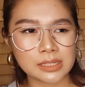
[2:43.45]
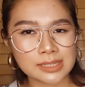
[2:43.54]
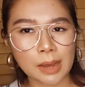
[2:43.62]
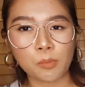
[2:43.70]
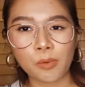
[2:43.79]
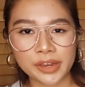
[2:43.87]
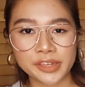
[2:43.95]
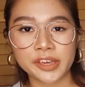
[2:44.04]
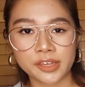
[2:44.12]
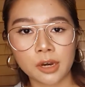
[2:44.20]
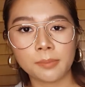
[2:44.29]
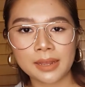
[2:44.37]
จำวัน
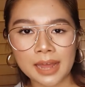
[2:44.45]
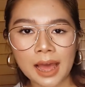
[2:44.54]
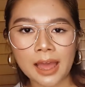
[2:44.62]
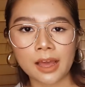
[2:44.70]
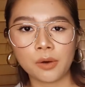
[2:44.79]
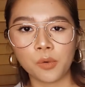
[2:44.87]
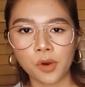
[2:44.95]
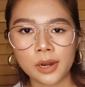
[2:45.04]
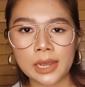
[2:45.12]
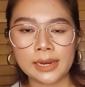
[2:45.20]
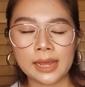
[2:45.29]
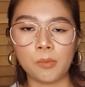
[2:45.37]
เยอะๆไม่ได้อ่ะอุกก็
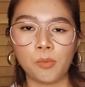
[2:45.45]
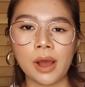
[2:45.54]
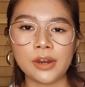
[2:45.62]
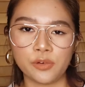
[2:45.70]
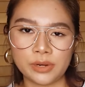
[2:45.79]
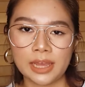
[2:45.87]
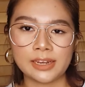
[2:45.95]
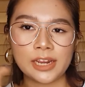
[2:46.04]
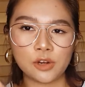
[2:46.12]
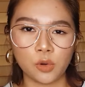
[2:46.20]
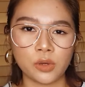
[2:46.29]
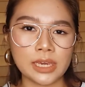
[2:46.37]
แนะนำว่าเดี๋ยวนี้เทค
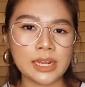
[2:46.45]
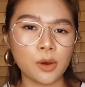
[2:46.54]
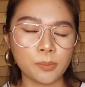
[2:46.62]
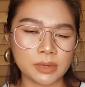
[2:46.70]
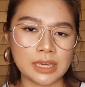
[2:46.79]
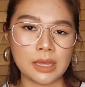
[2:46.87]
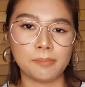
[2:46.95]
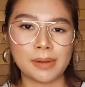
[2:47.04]
โนโลยีเรามี